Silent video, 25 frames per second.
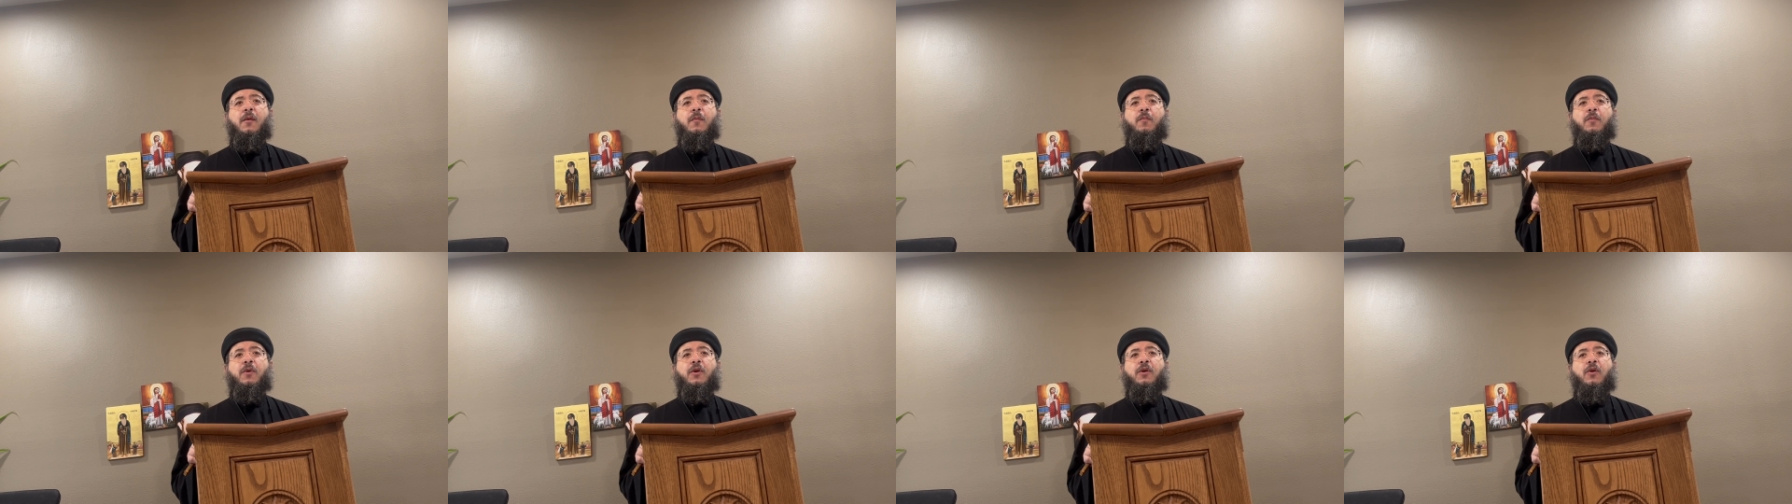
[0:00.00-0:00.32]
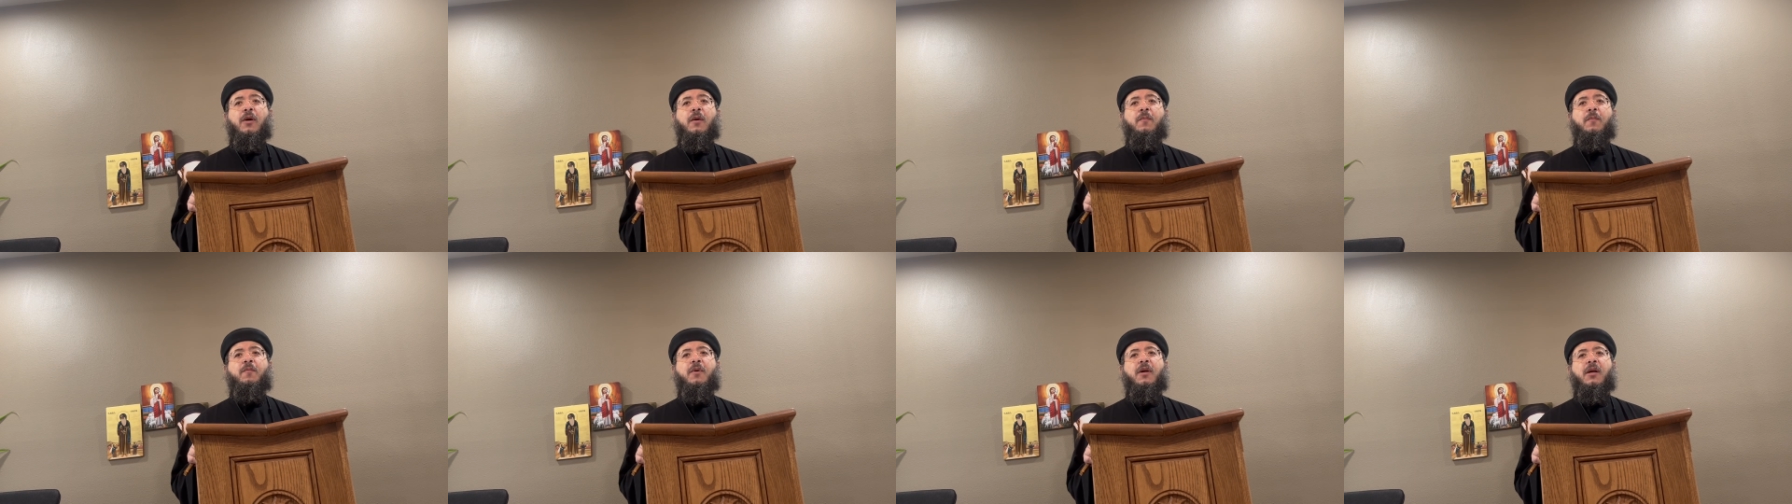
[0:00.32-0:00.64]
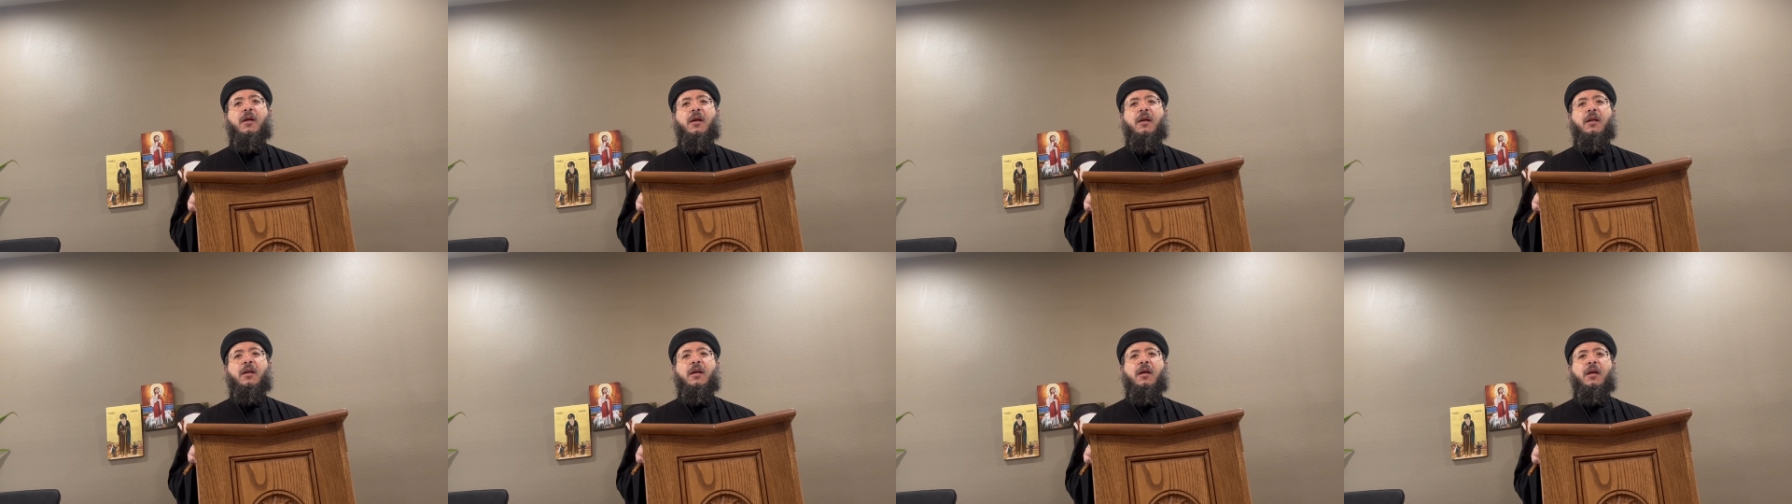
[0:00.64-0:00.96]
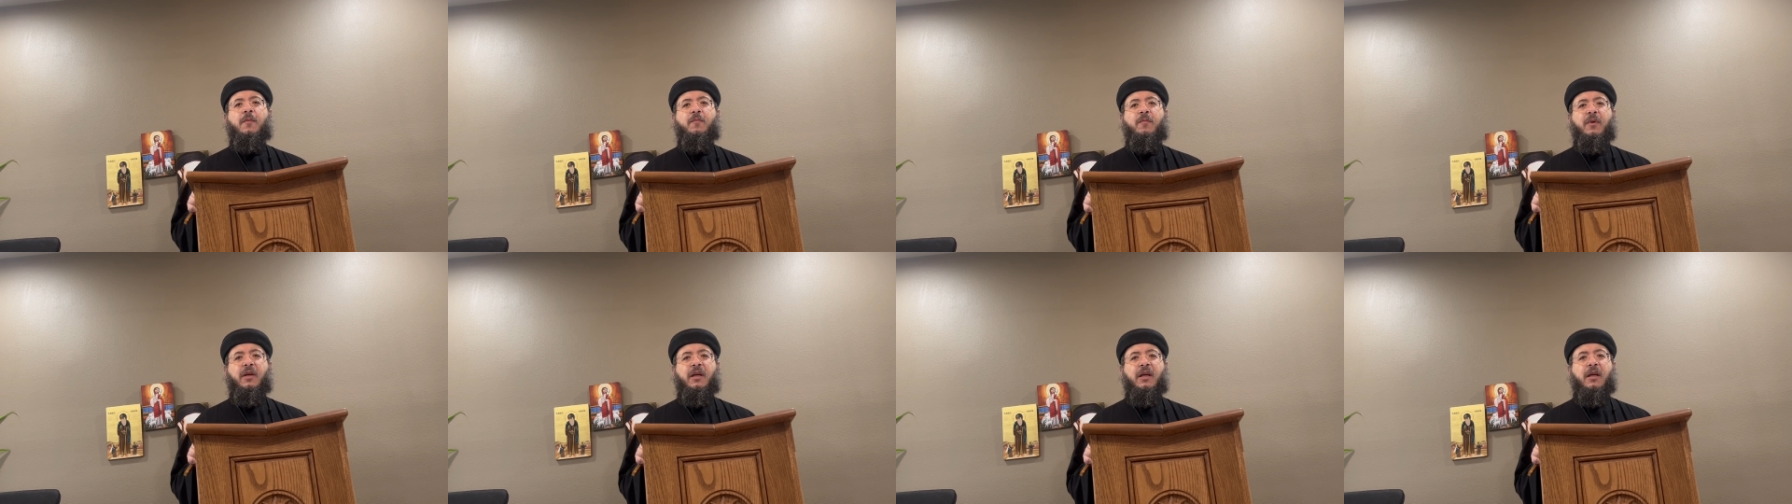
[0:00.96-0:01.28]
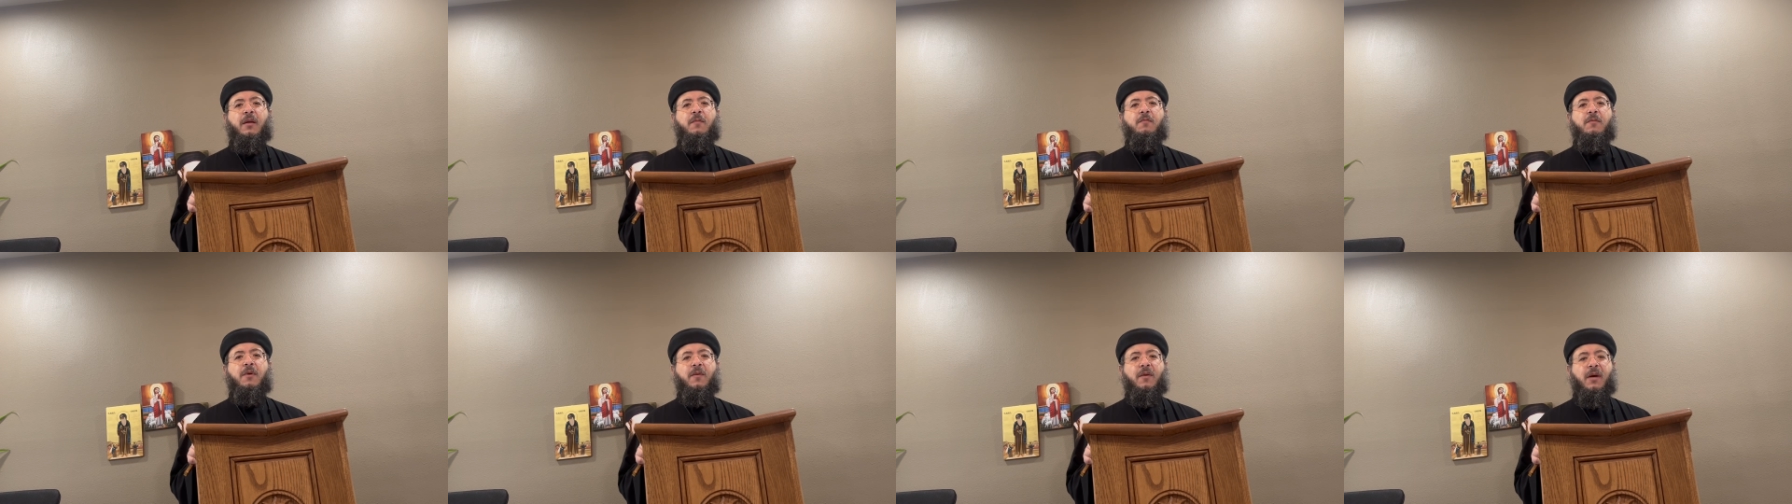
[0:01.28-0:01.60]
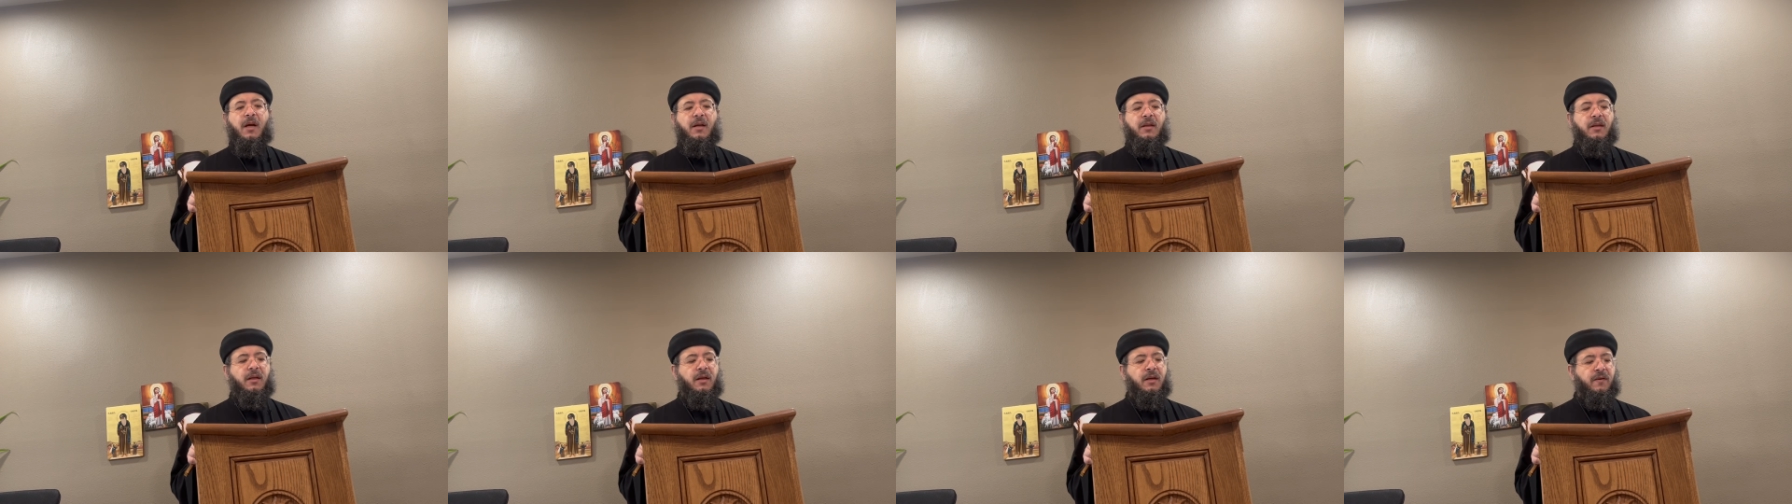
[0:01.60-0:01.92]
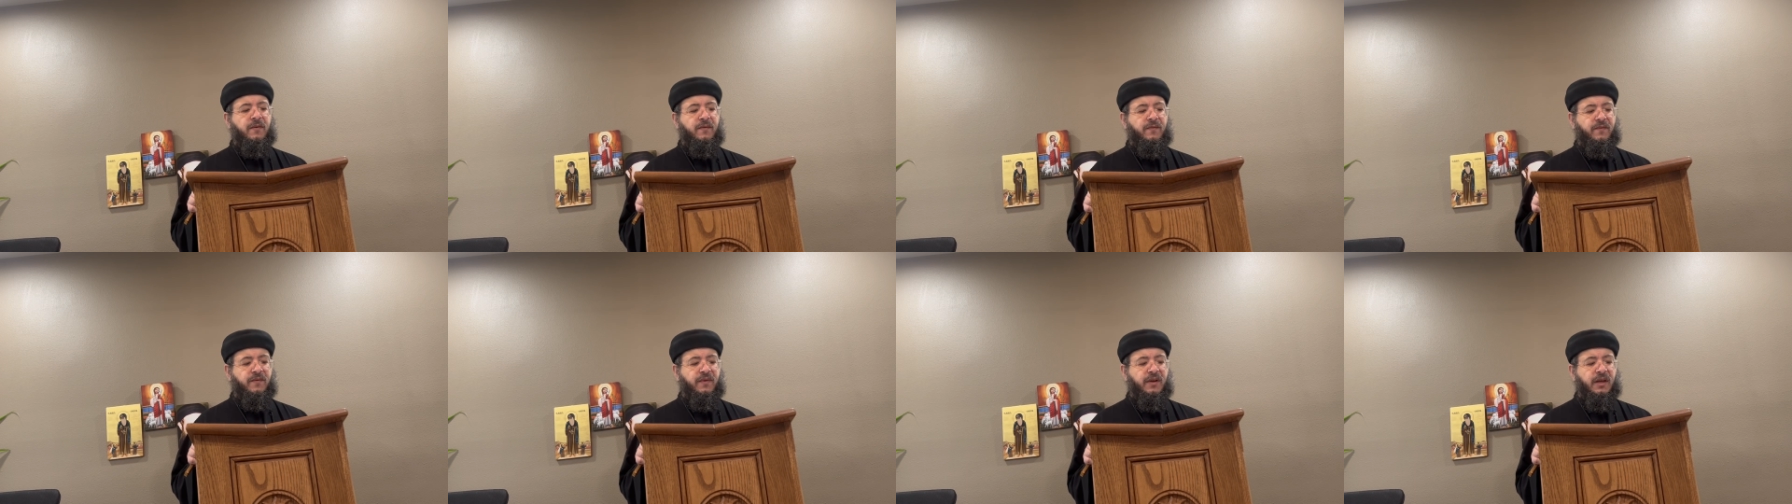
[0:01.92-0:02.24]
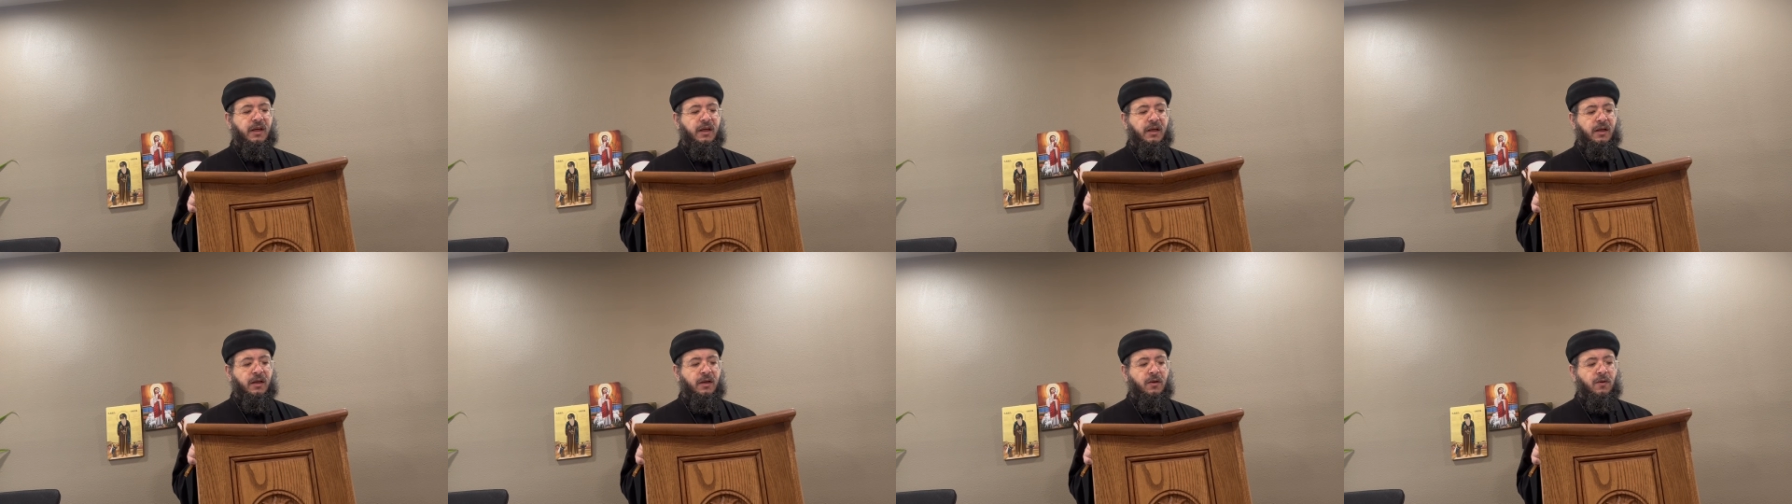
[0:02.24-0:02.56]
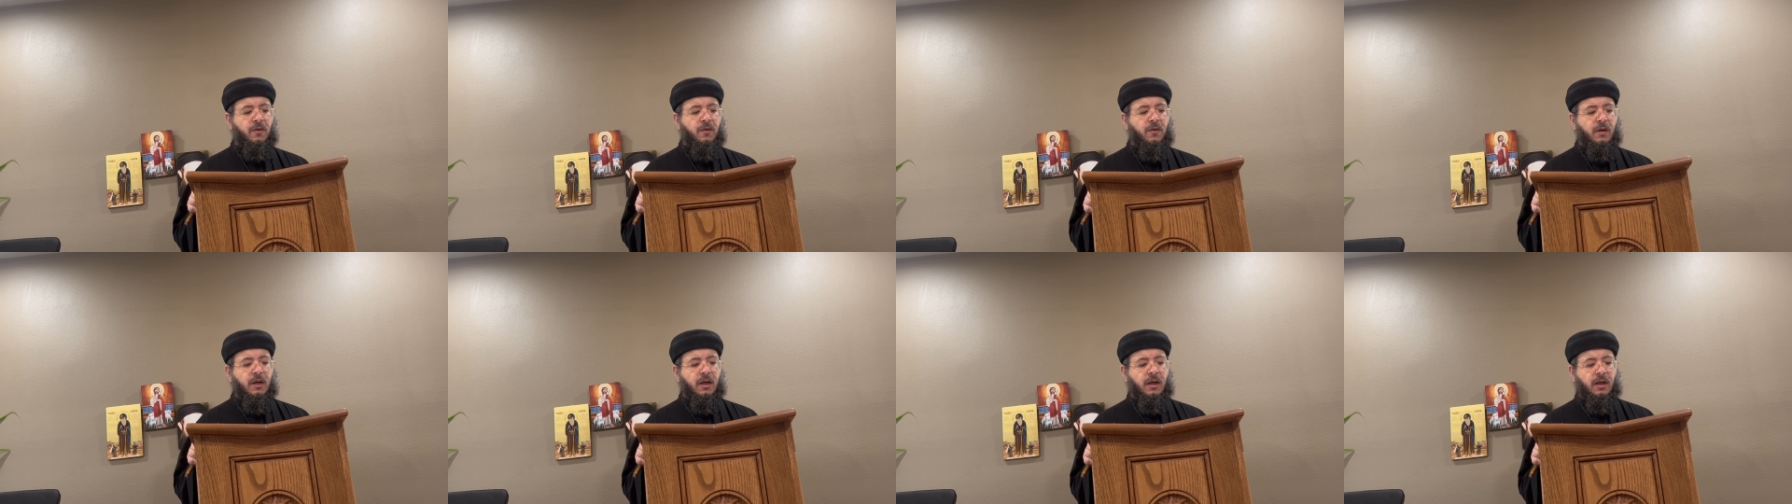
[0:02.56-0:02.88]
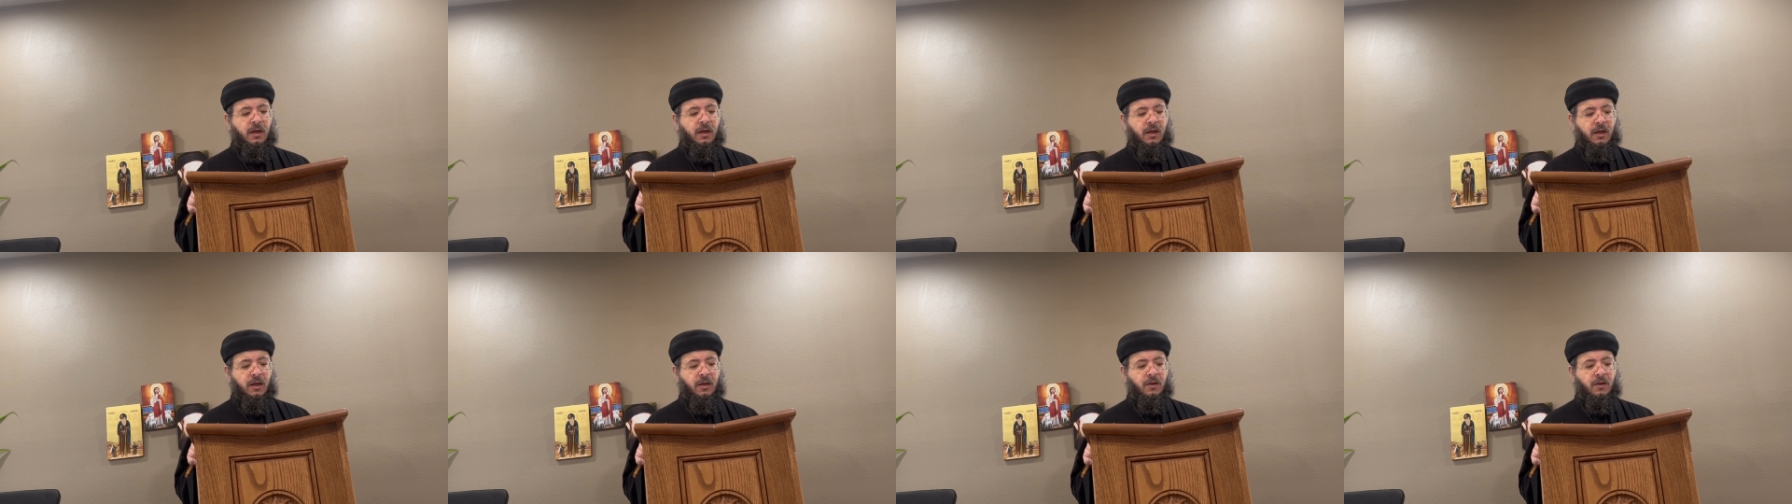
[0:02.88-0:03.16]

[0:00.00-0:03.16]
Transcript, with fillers: بيعبر عنها بكلمة واحدة في اللغة